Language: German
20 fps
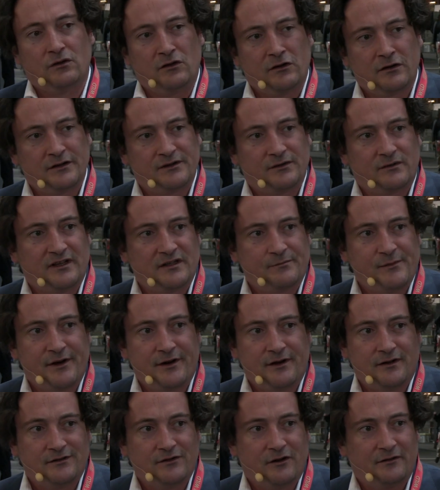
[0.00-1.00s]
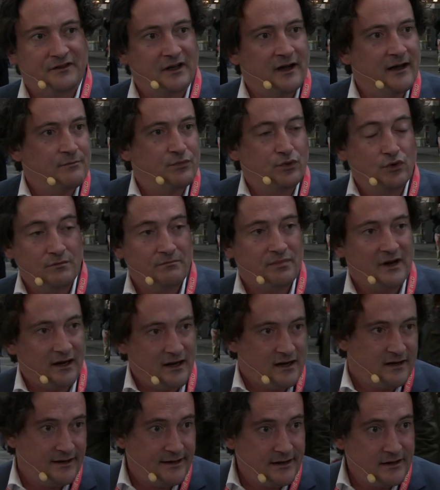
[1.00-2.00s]
Talks, sodass man also auf drei Bühnen
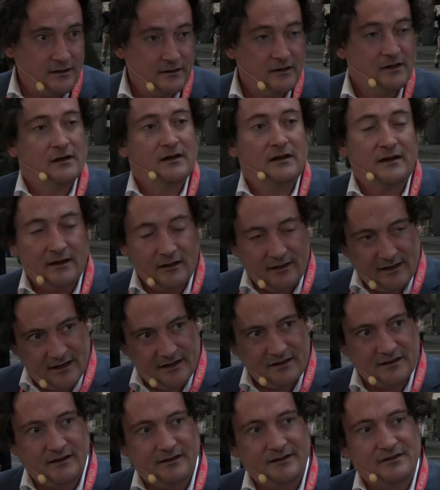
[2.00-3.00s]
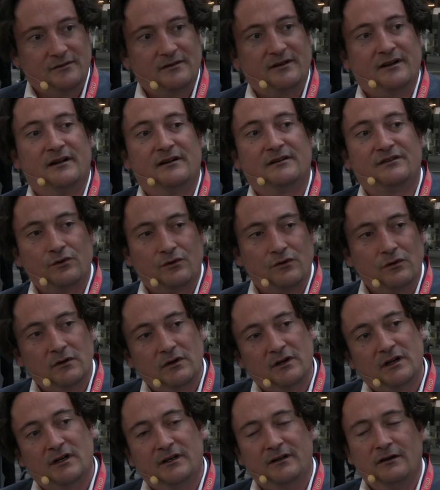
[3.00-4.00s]
parallel international
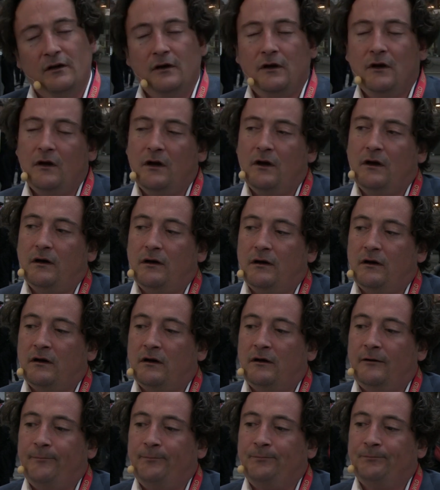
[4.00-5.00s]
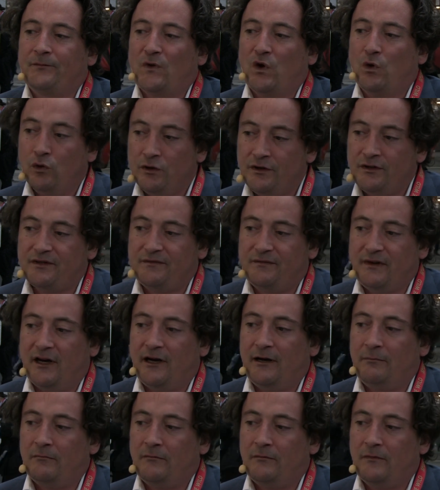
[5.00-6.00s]
zugucken kann. Ähm, und wir
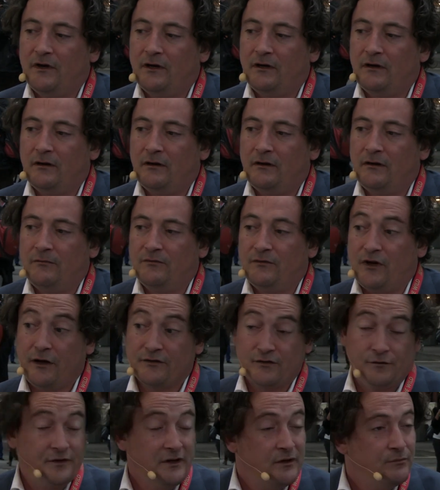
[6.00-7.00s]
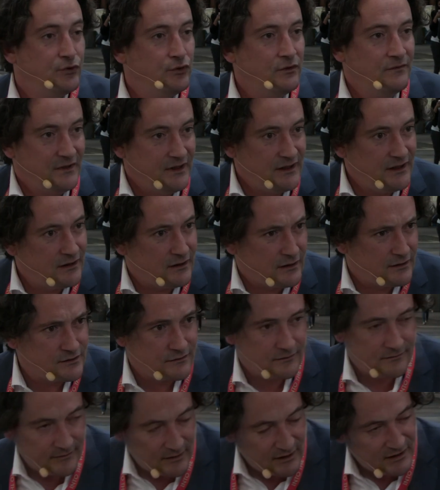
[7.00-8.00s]
haben ähm, ja, so viele Bühnen wie nie. Also
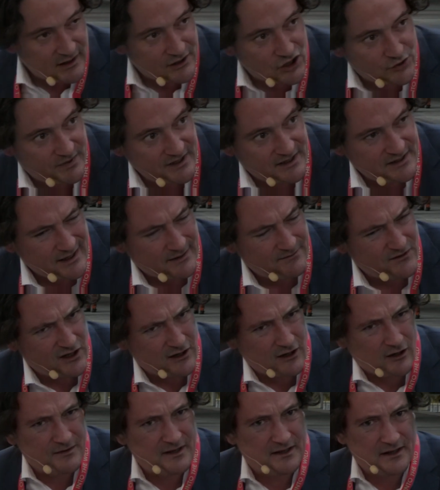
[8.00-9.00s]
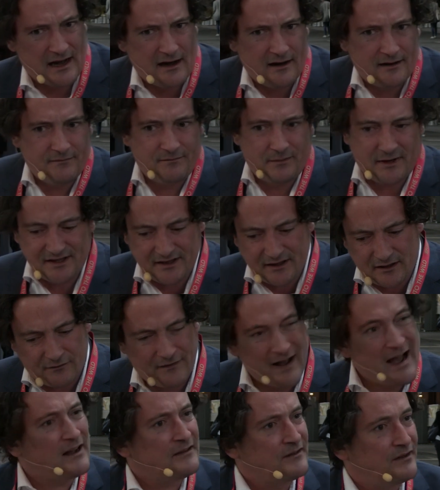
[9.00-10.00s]
in der Spitze haben wir, glaube ich, passiert
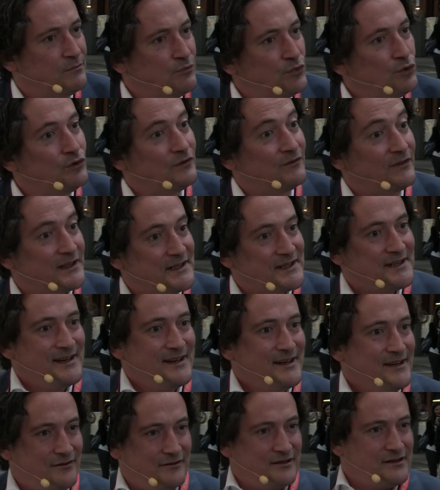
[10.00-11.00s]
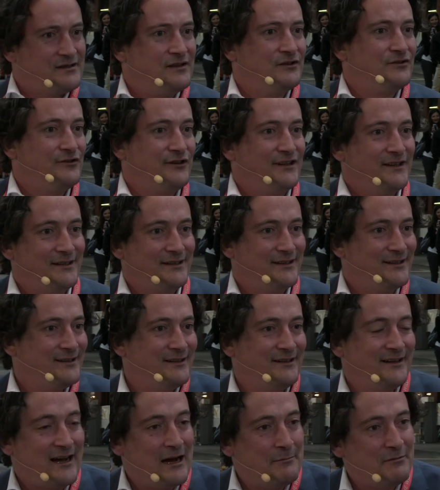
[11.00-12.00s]
auf 18 Bühnen was. Und das ist natürlich
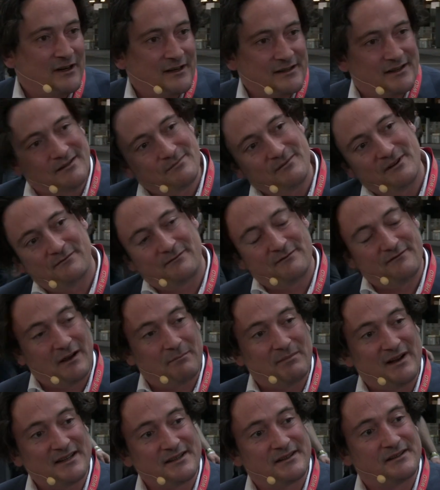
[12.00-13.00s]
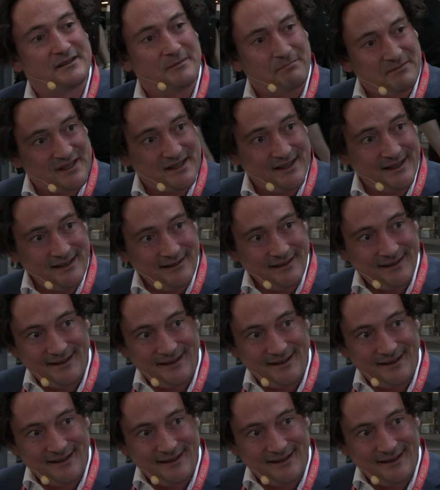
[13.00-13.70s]
äh, der Hammer. Das heißt, man verpasst 17.